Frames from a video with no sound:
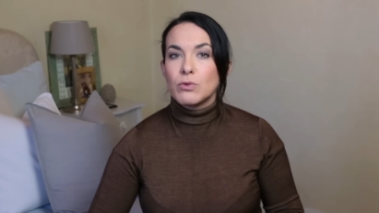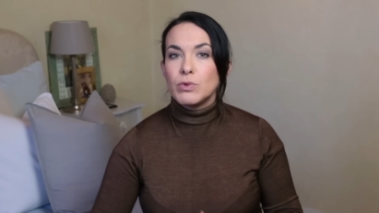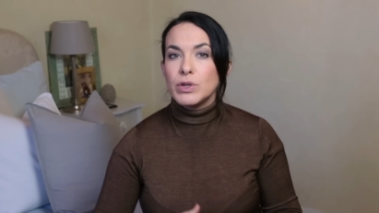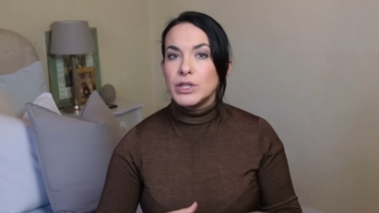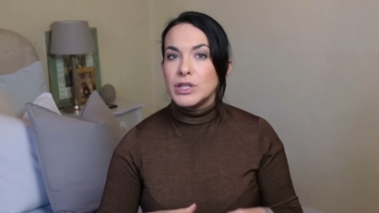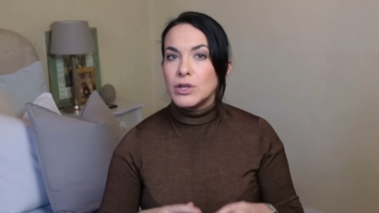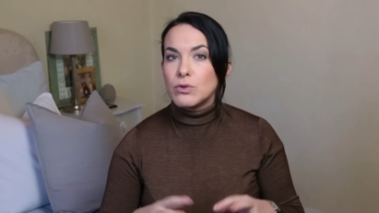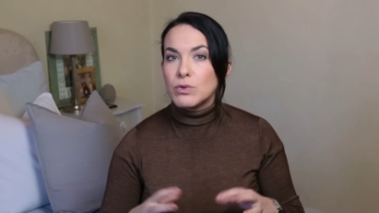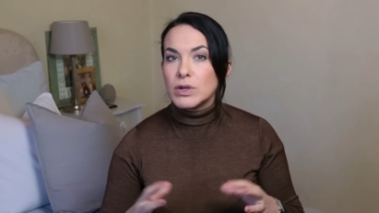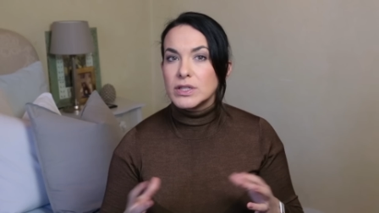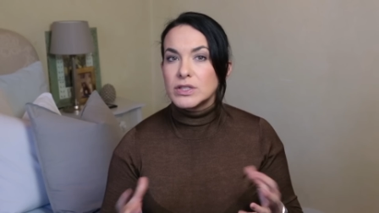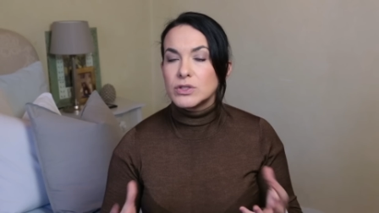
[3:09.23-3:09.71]

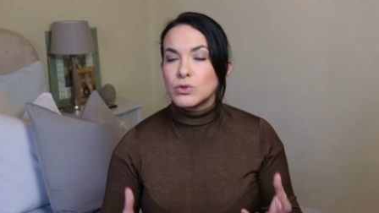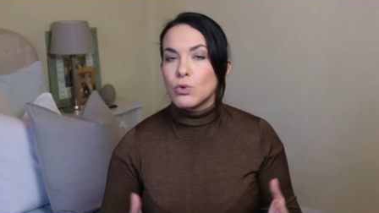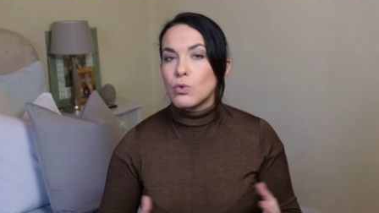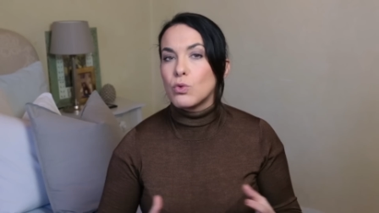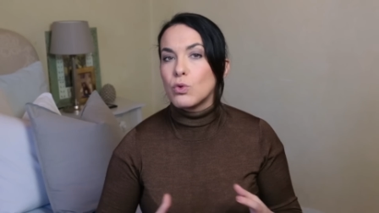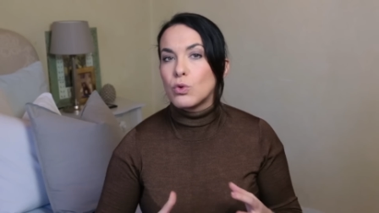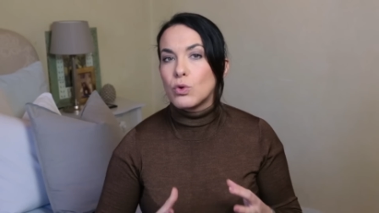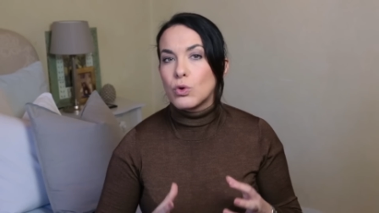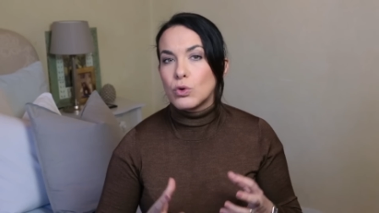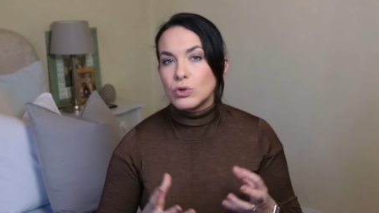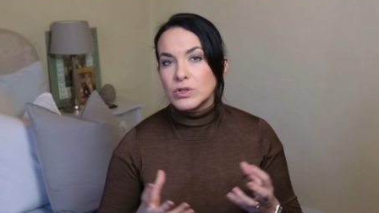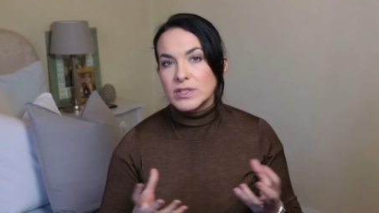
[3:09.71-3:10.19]
Quindi questo è
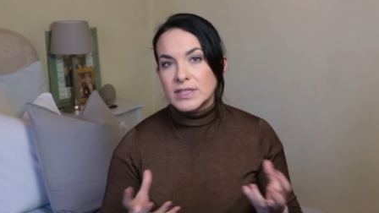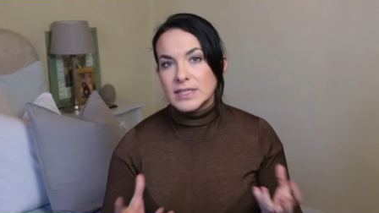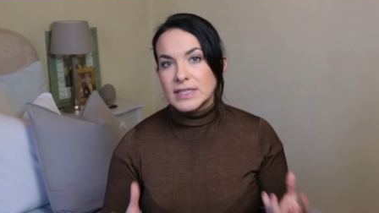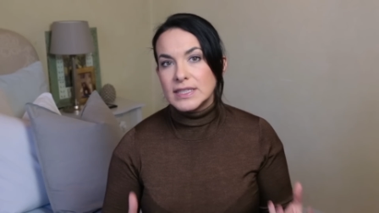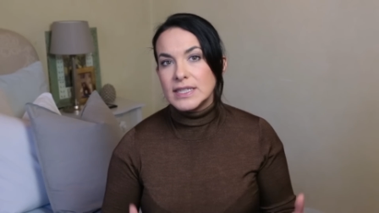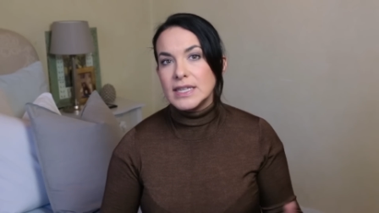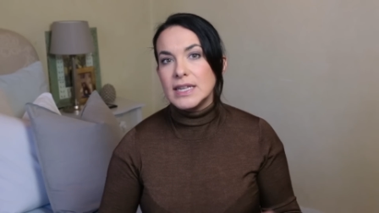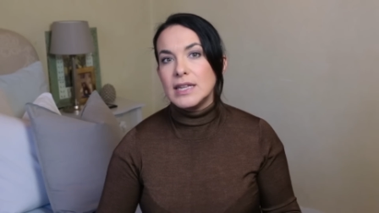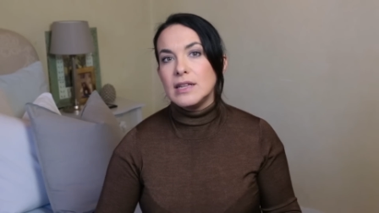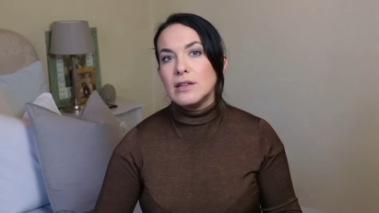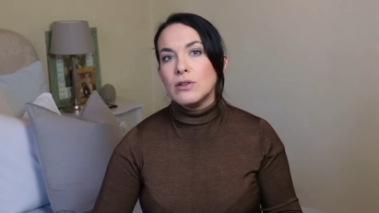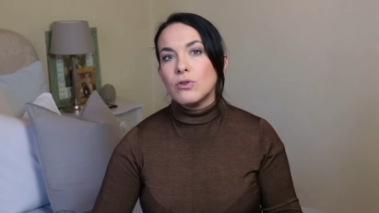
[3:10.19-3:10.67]
un
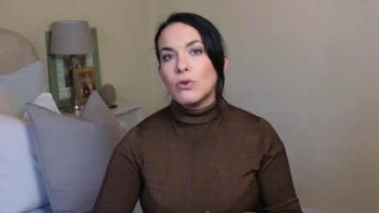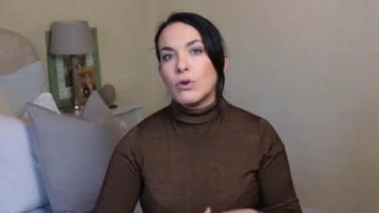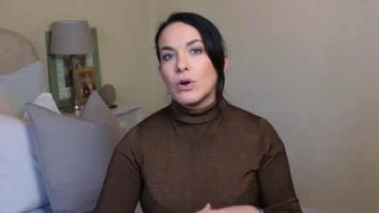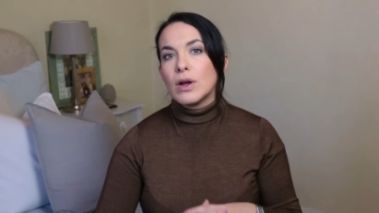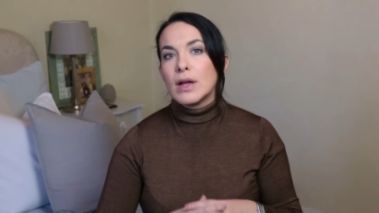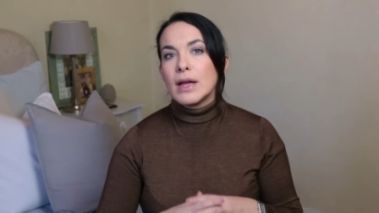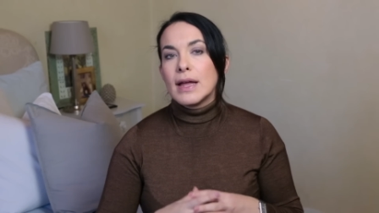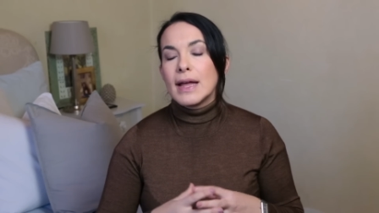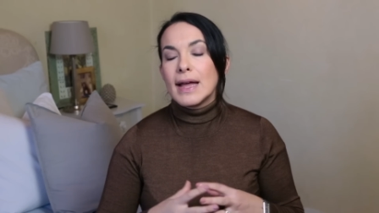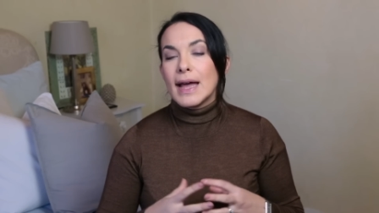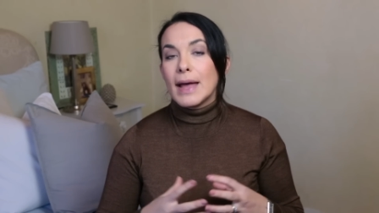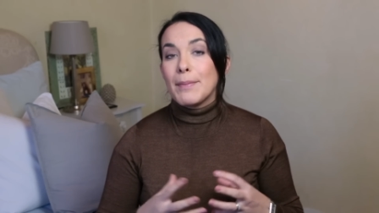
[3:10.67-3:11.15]
consiglio
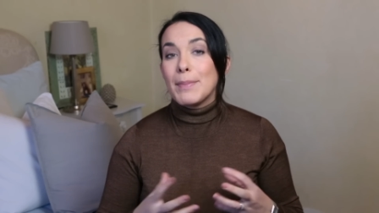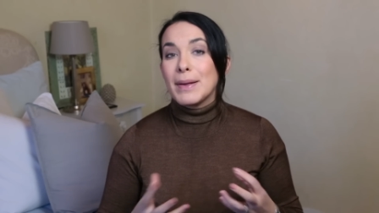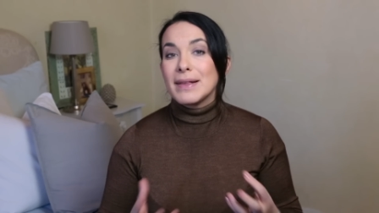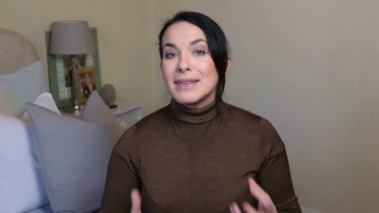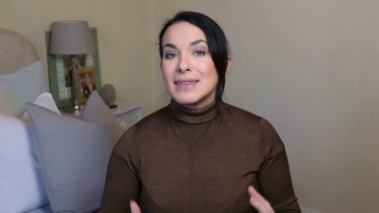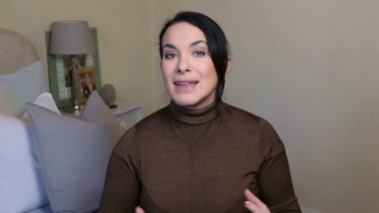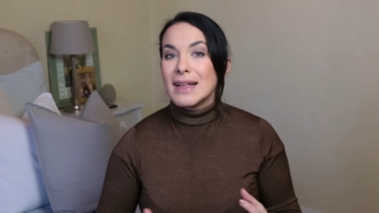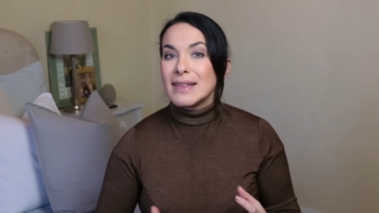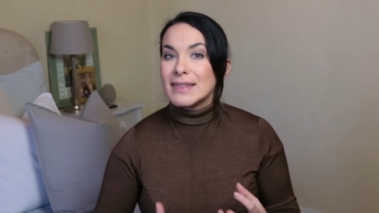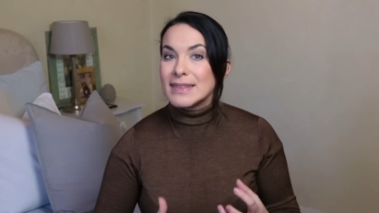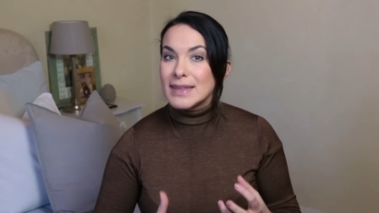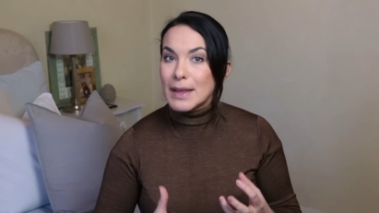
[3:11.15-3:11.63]

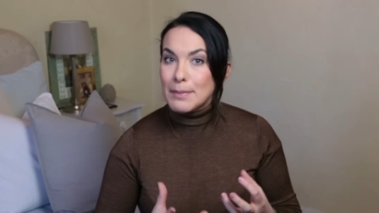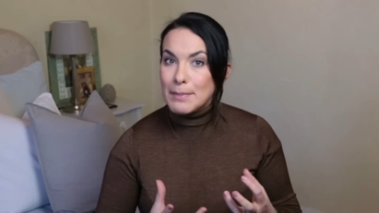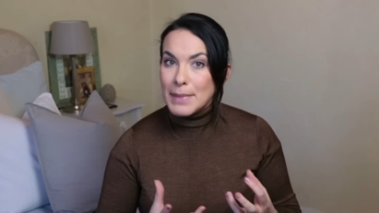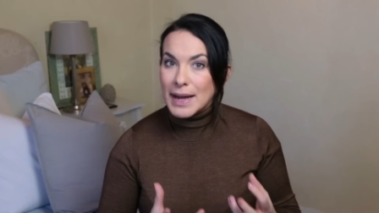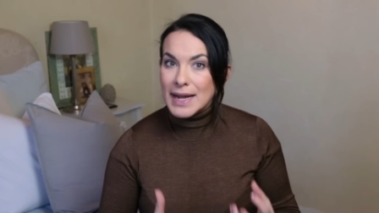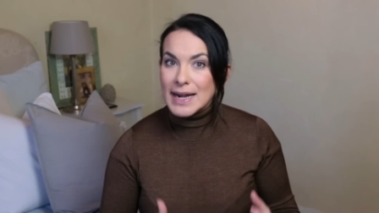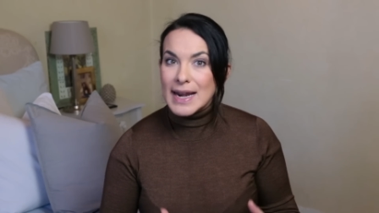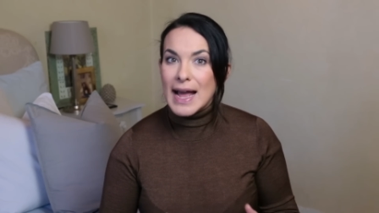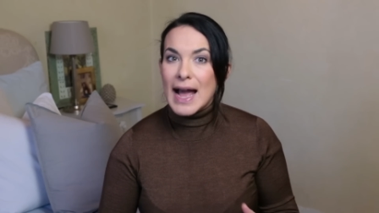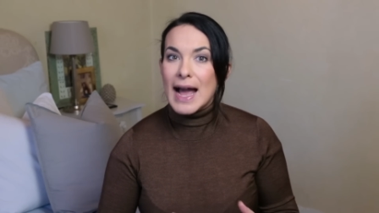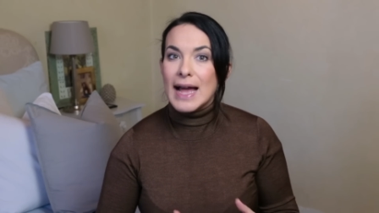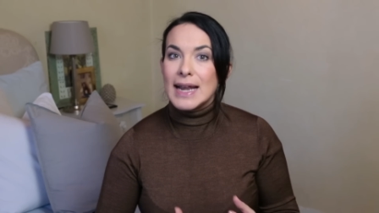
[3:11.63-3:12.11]
abbastanza
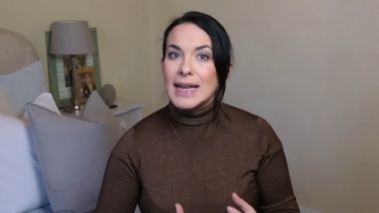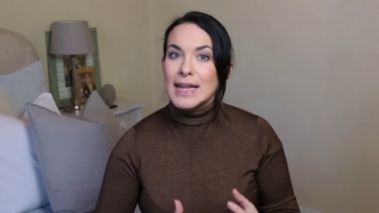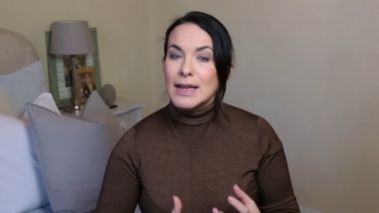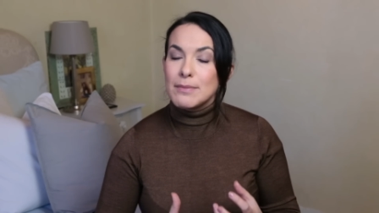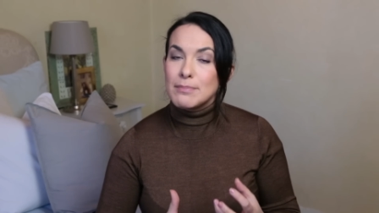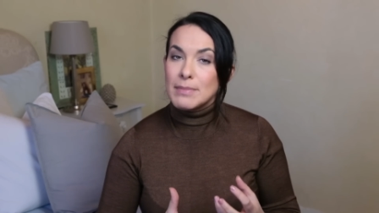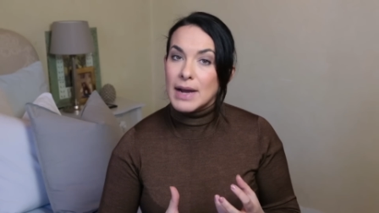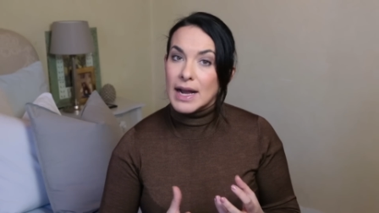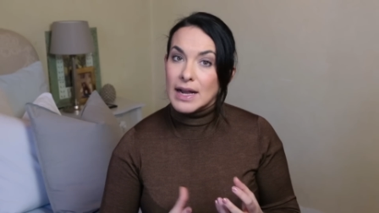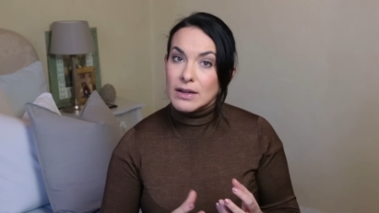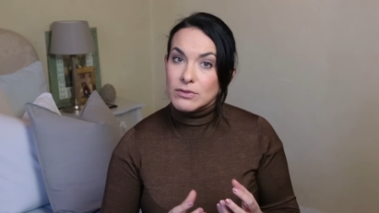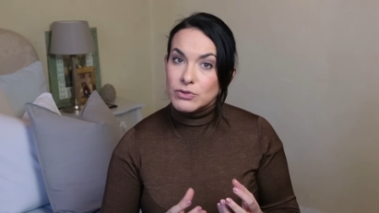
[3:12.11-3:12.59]
banale,
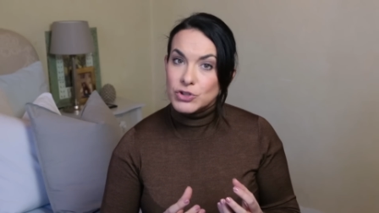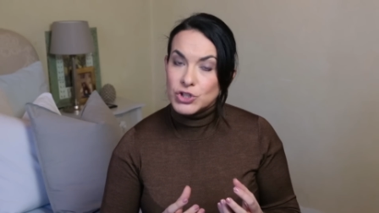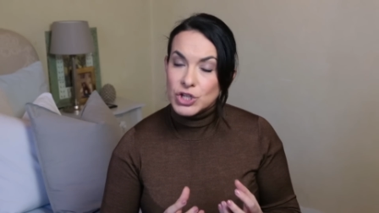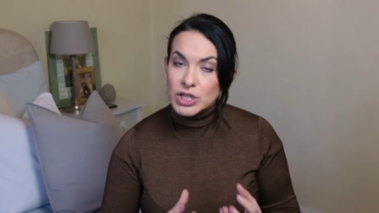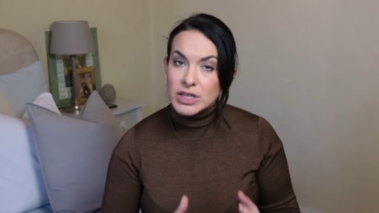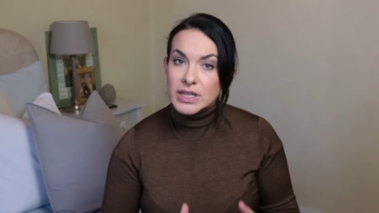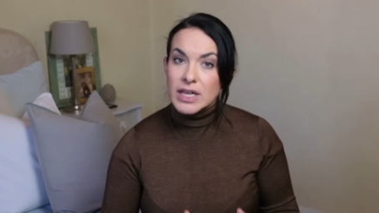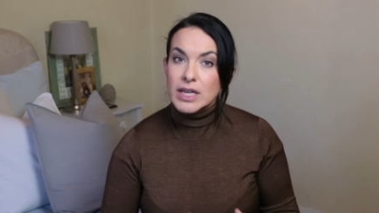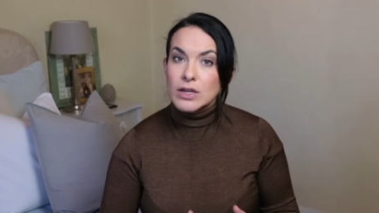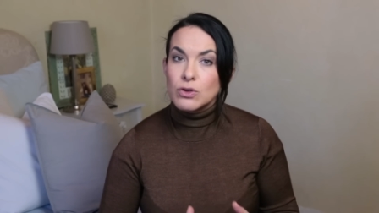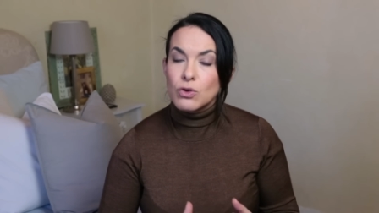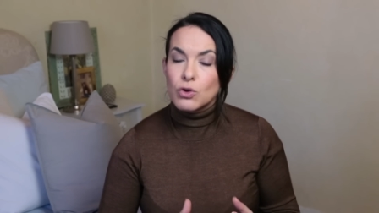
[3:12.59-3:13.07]
ma
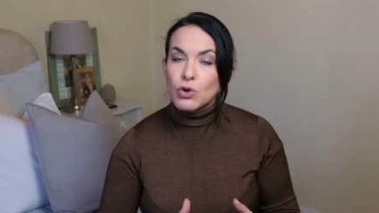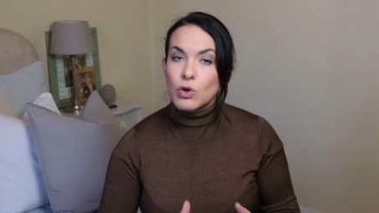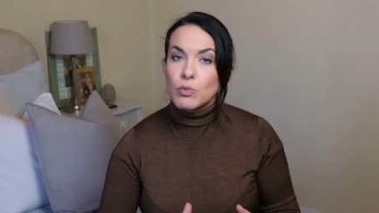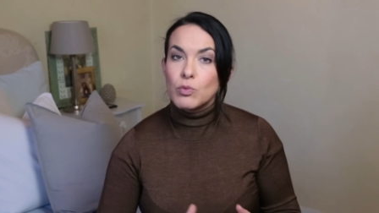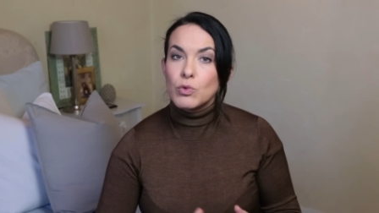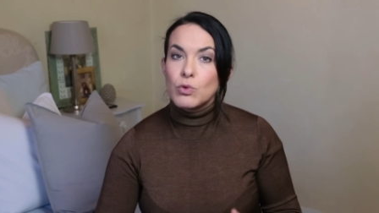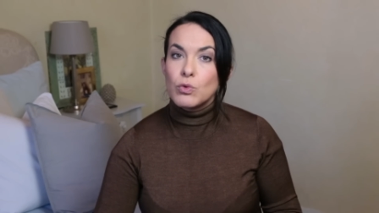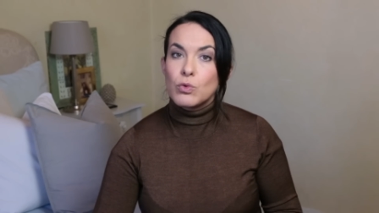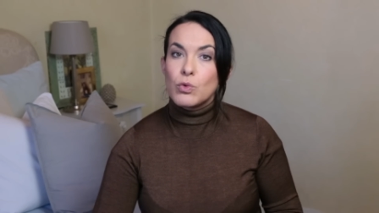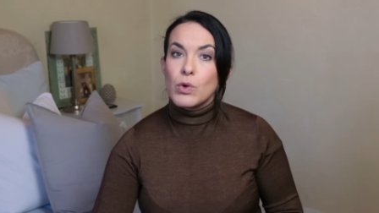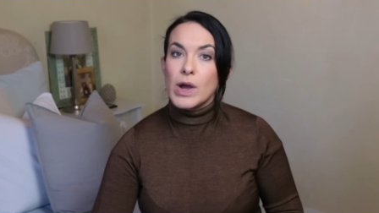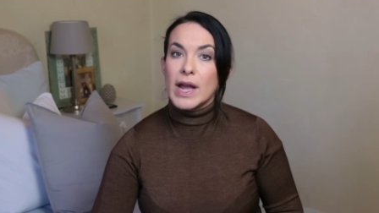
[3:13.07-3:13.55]
ci tengo
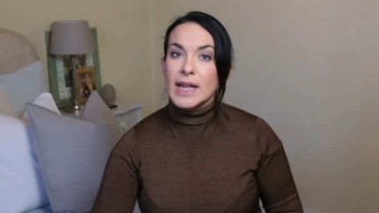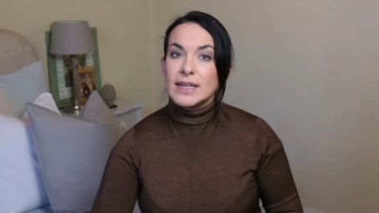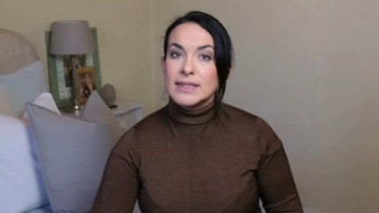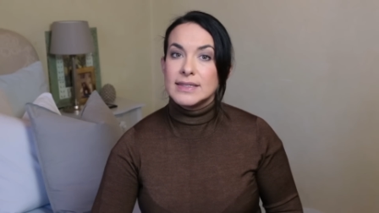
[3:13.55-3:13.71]
comunque a